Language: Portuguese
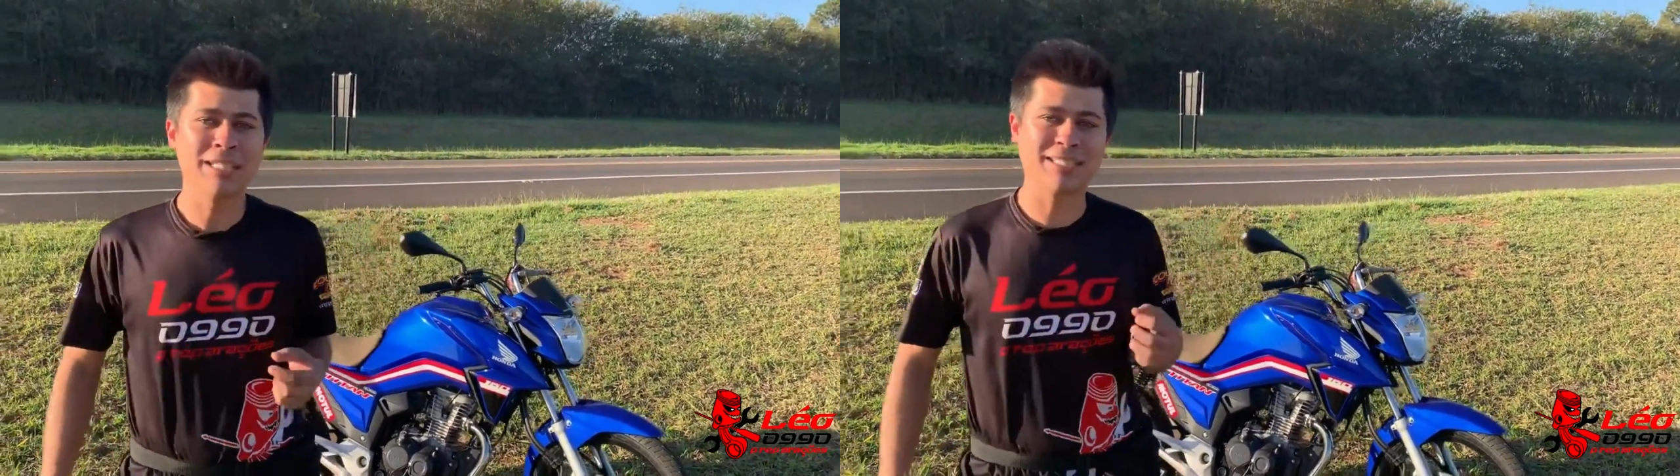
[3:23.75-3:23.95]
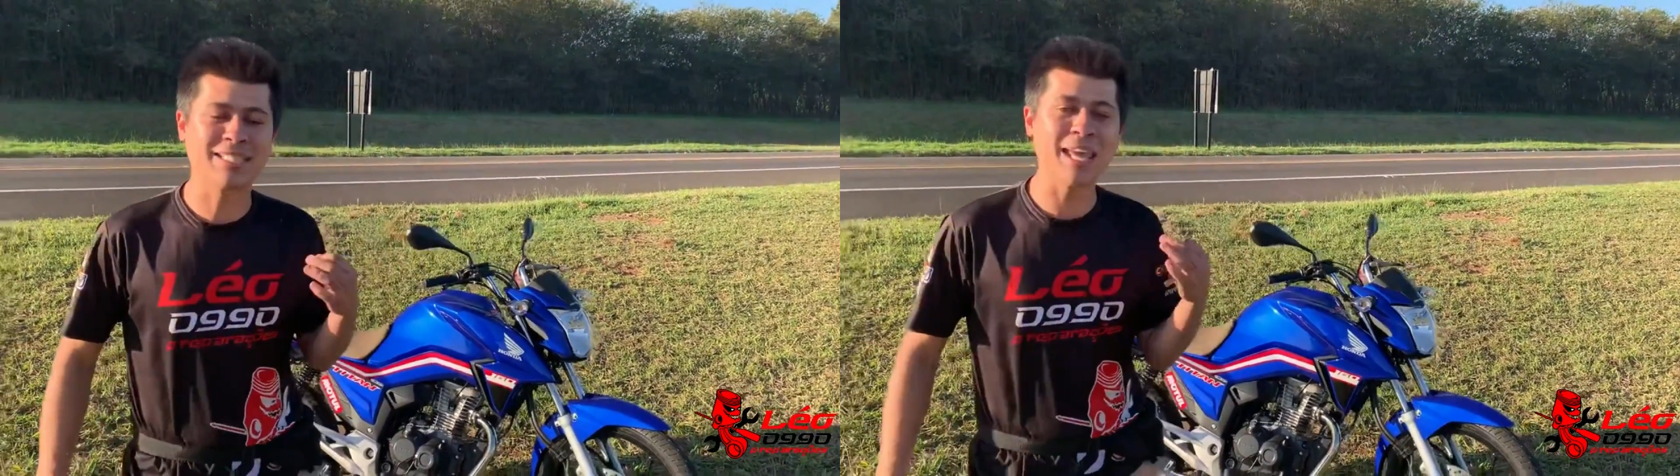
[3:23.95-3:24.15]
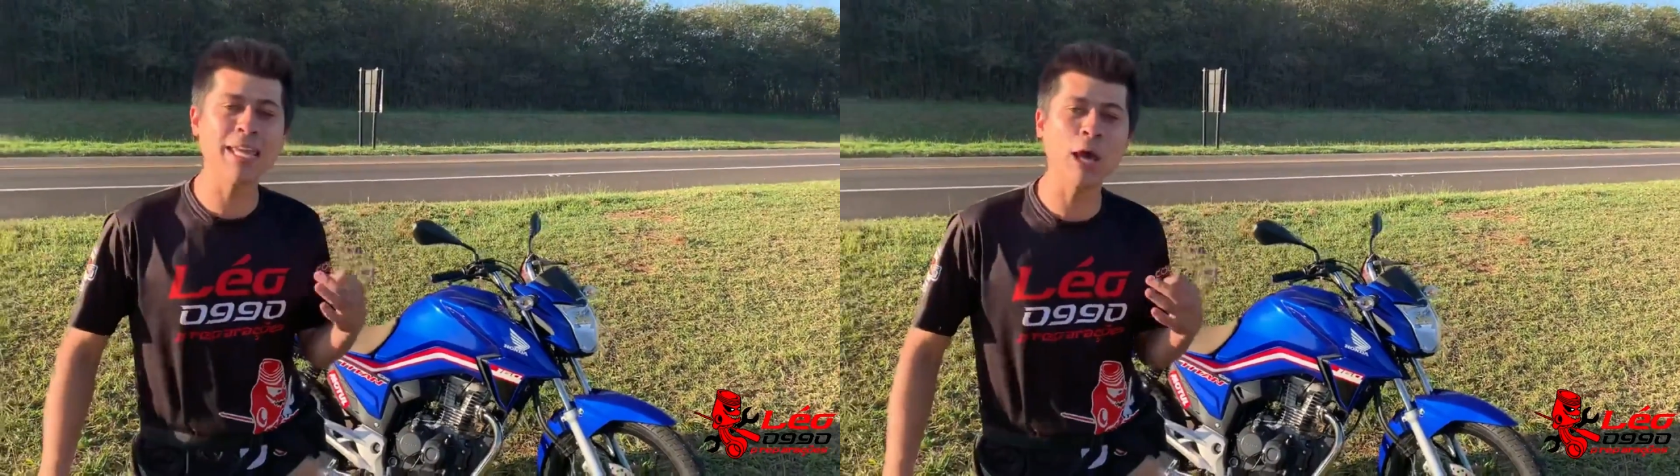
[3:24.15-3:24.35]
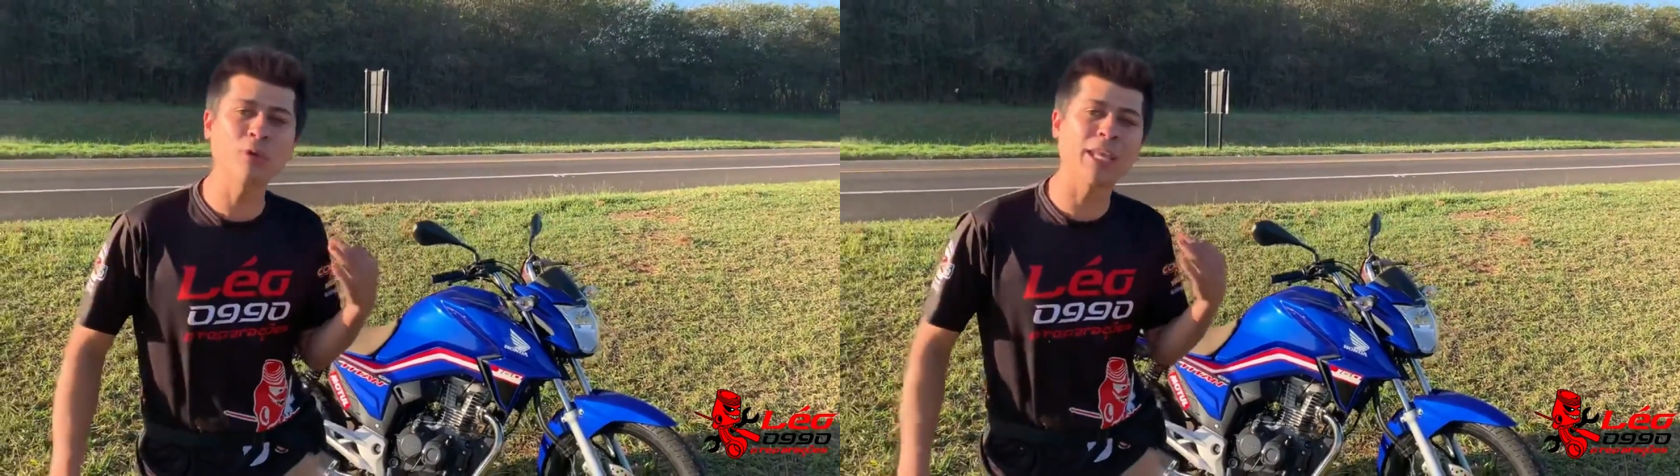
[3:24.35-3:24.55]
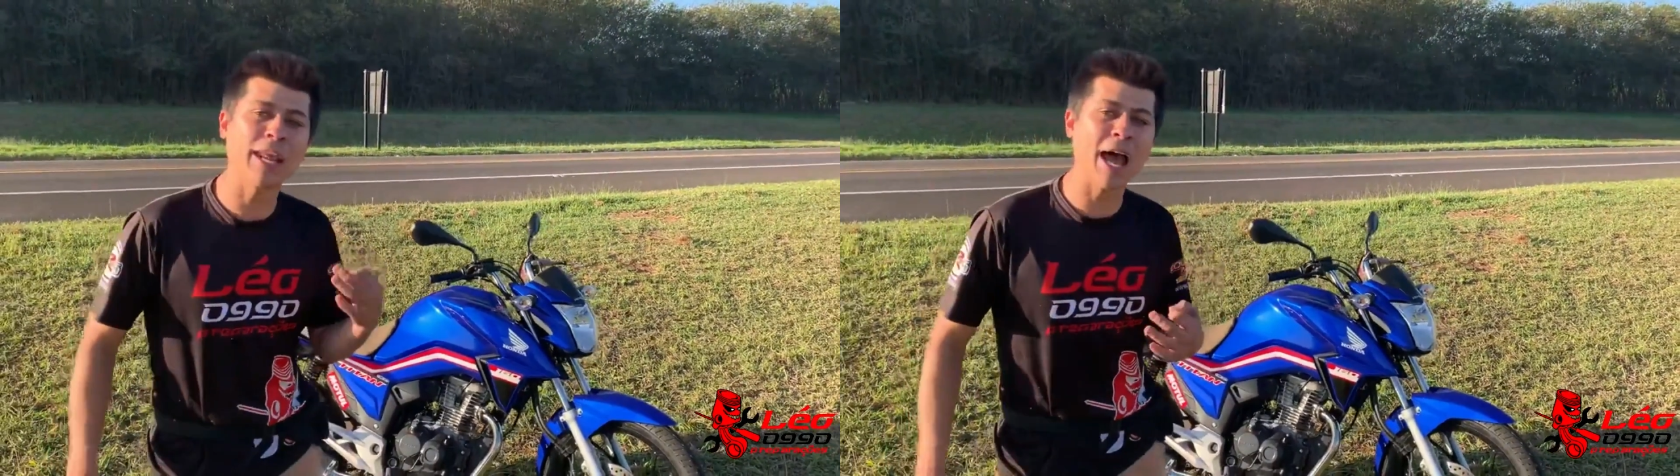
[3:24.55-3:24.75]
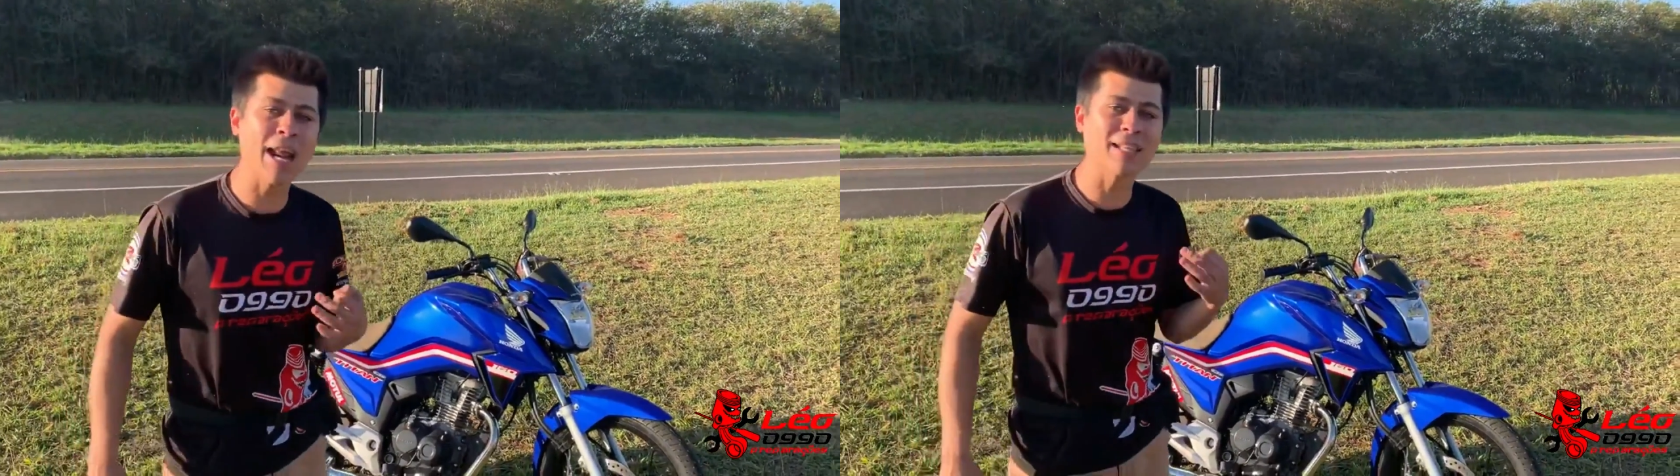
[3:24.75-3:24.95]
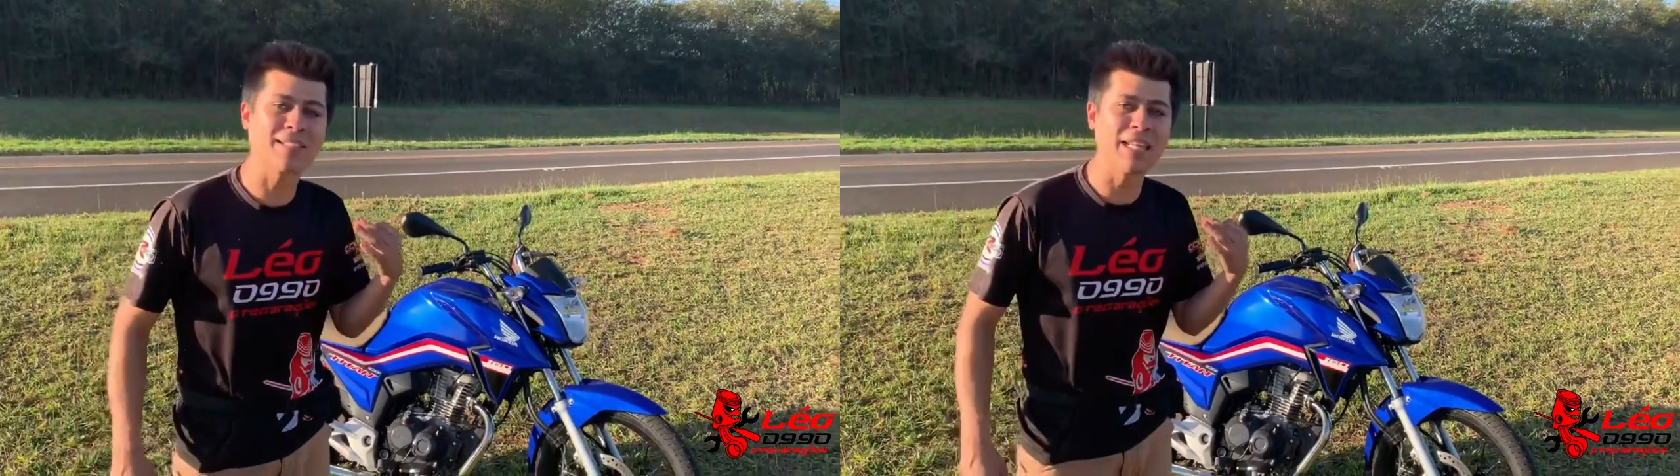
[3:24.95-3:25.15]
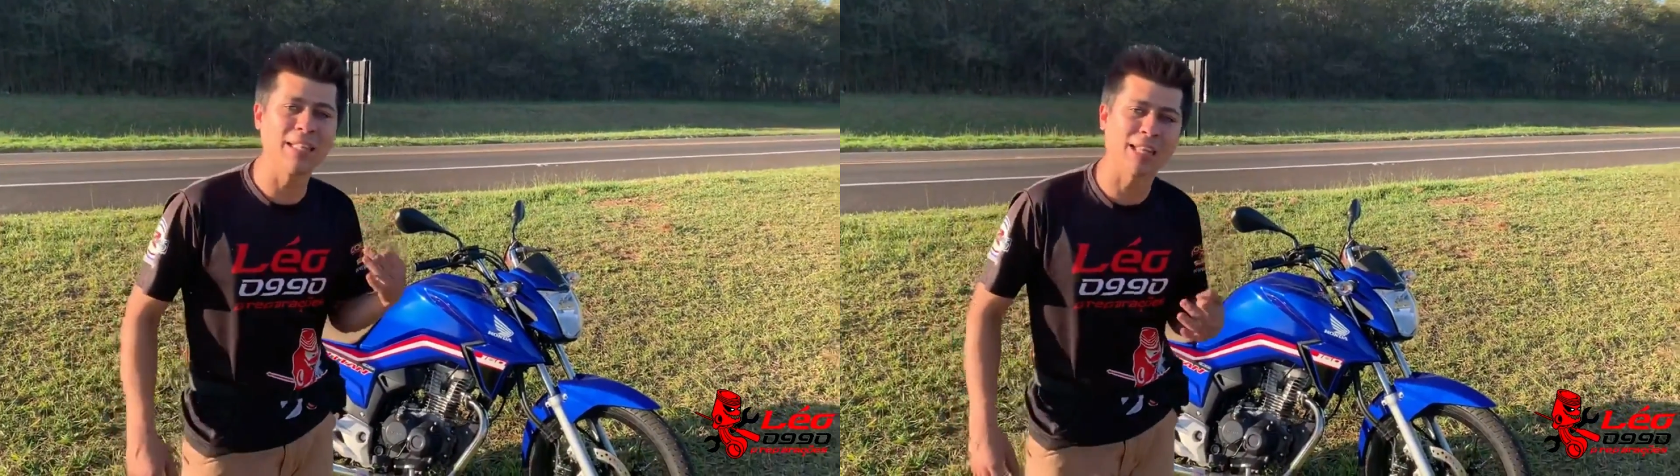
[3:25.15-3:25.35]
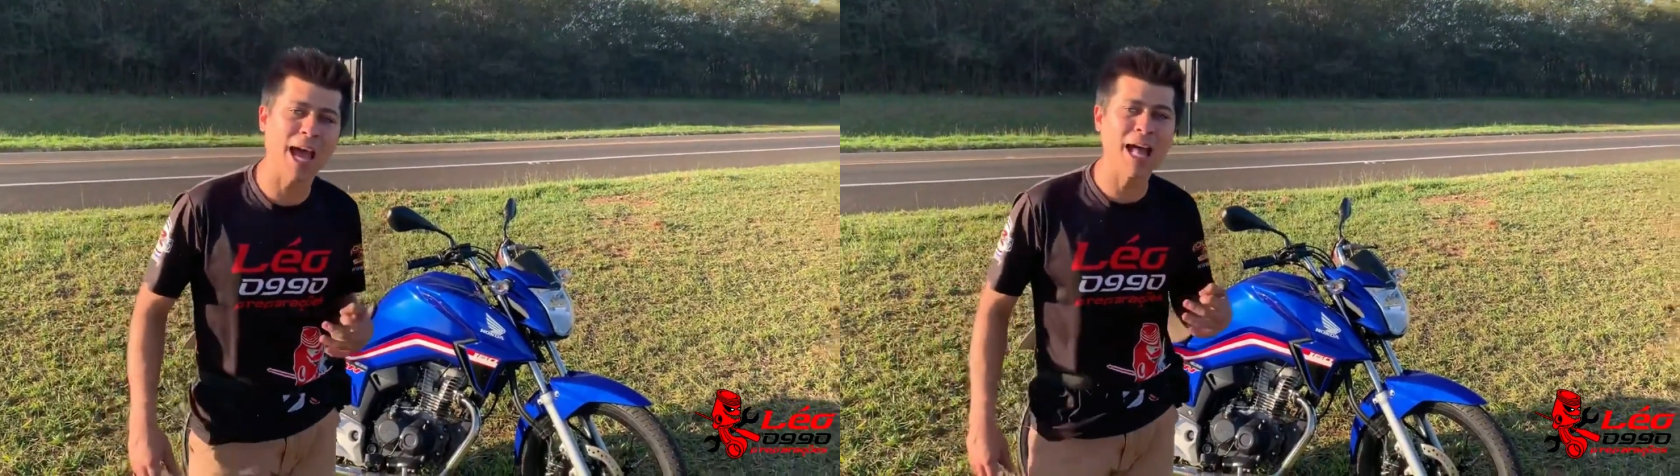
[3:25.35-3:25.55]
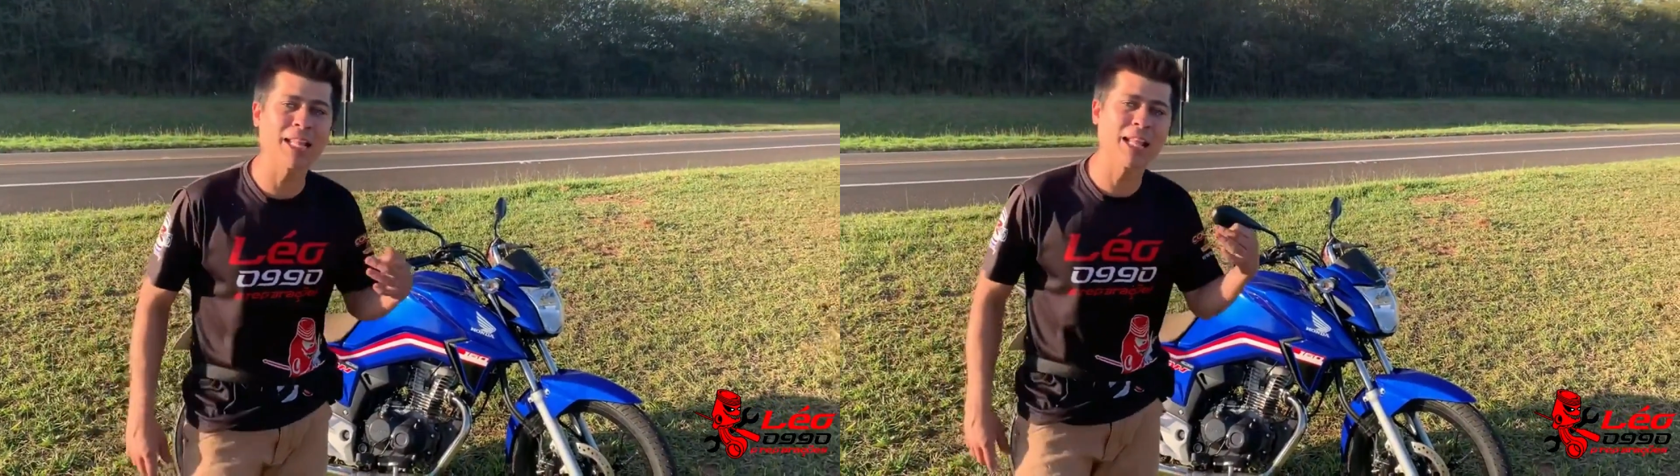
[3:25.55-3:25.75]
sem alterar a
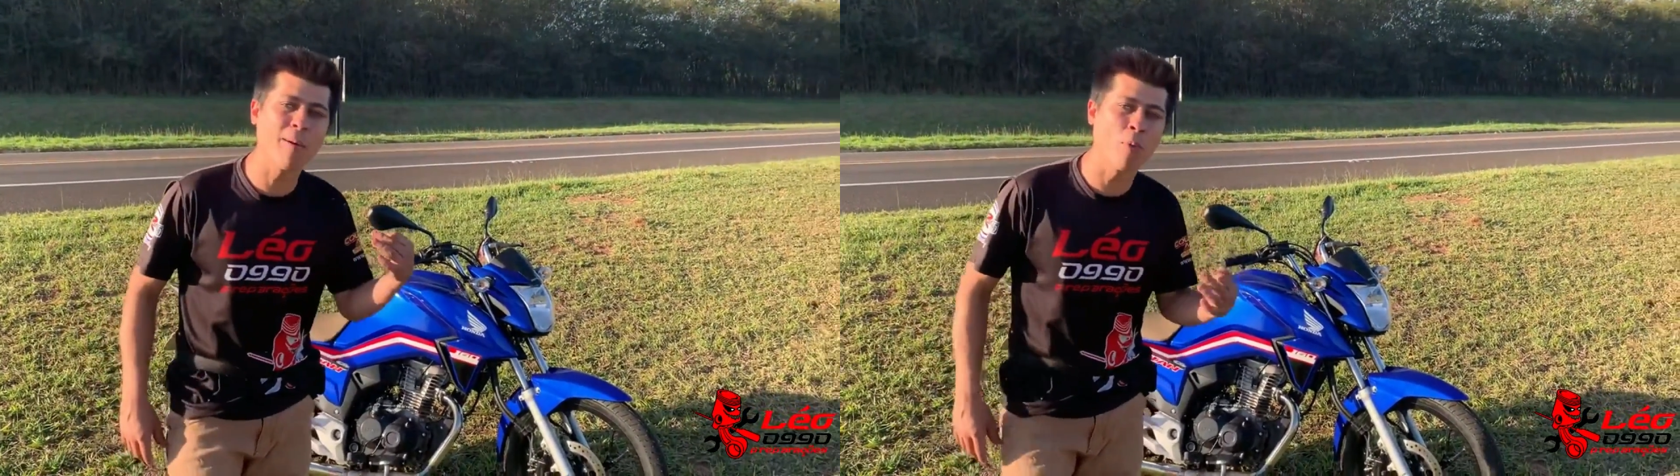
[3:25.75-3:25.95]
cilindrada da